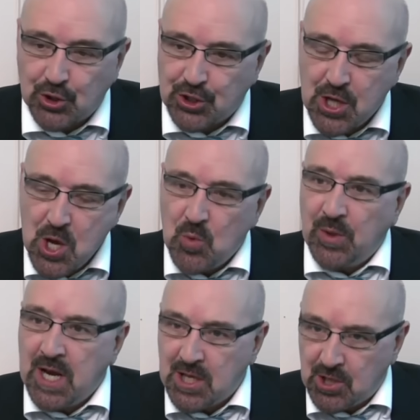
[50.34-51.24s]
いい
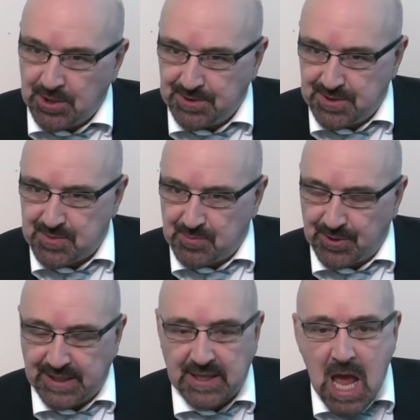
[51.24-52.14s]
か俺は
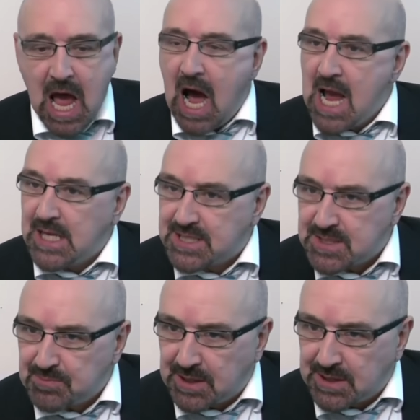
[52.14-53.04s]
ジャンプ漫画を
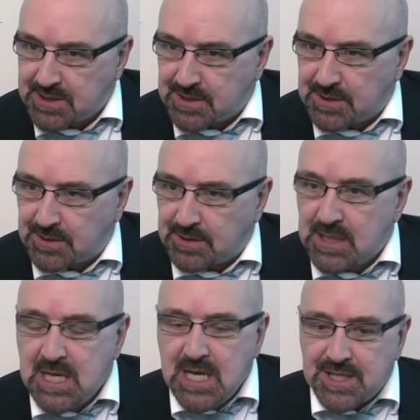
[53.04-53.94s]
40年読んで
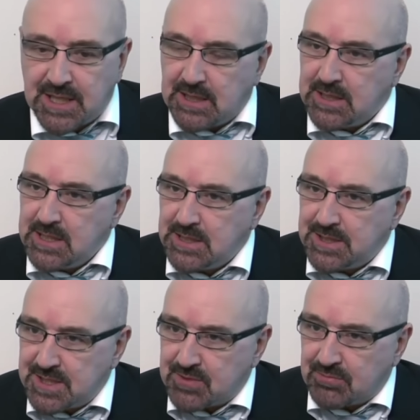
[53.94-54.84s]
るが、
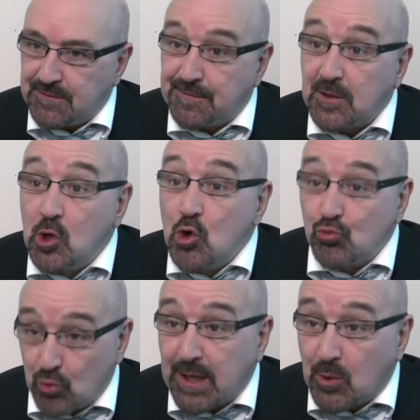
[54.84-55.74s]
漫画ってのは生き物
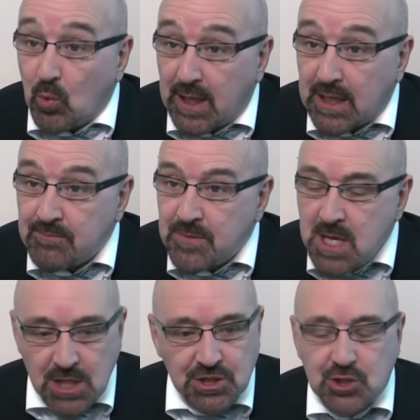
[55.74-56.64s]
なんだ。
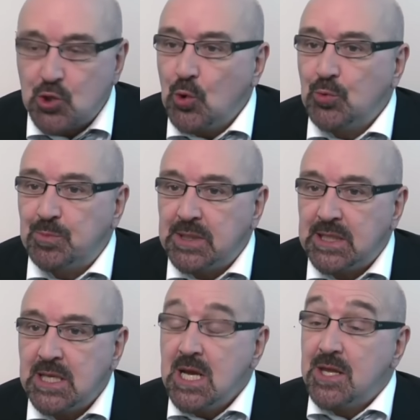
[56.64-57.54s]
成長するには
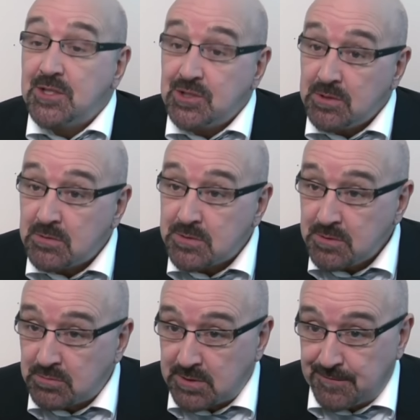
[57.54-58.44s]
時間がかかる。
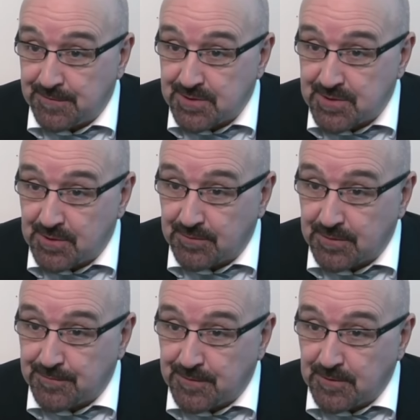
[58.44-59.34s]
すぐに急
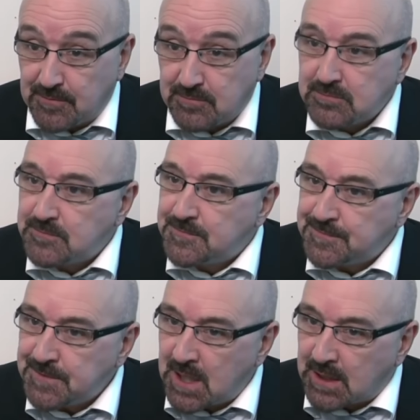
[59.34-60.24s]
成長はしない。
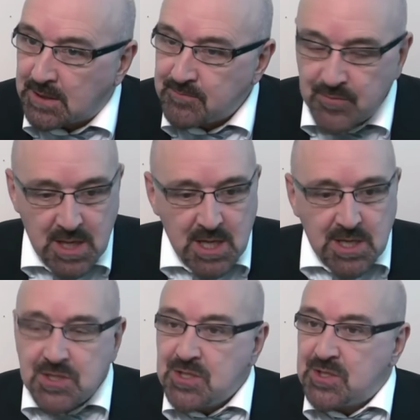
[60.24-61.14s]
坂本
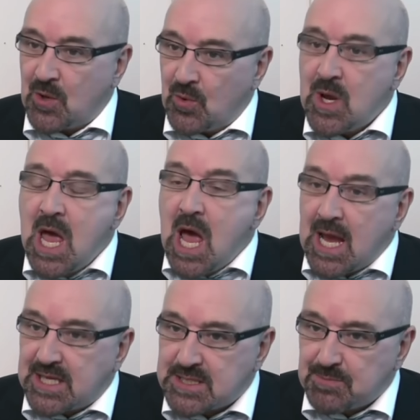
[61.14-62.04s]
デイズも茜
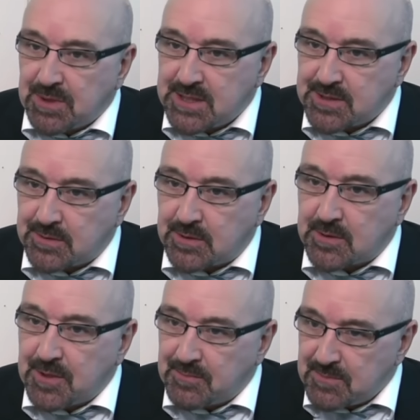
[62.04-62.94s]
話も青
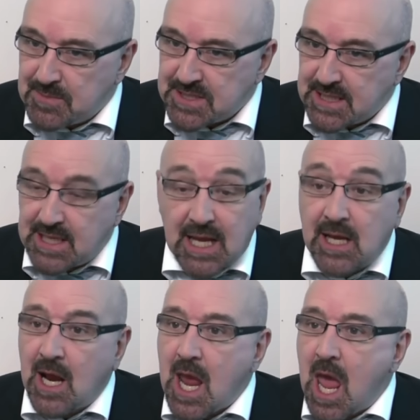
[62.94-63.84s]
の墓もまだ発
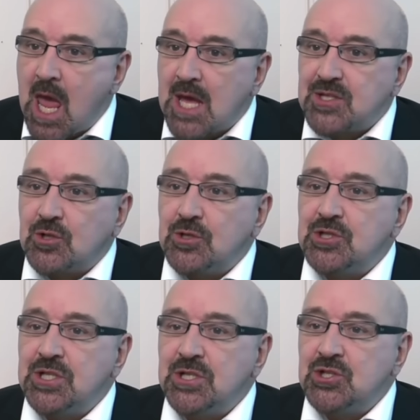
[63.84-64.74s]
展途上だ。
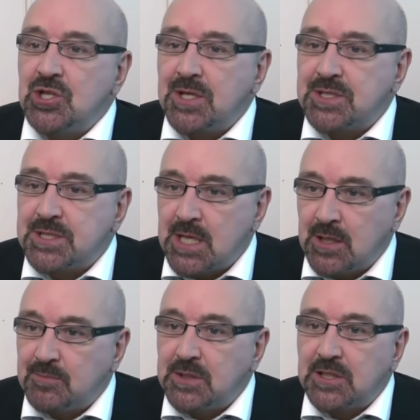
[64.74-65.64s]
なのに急に看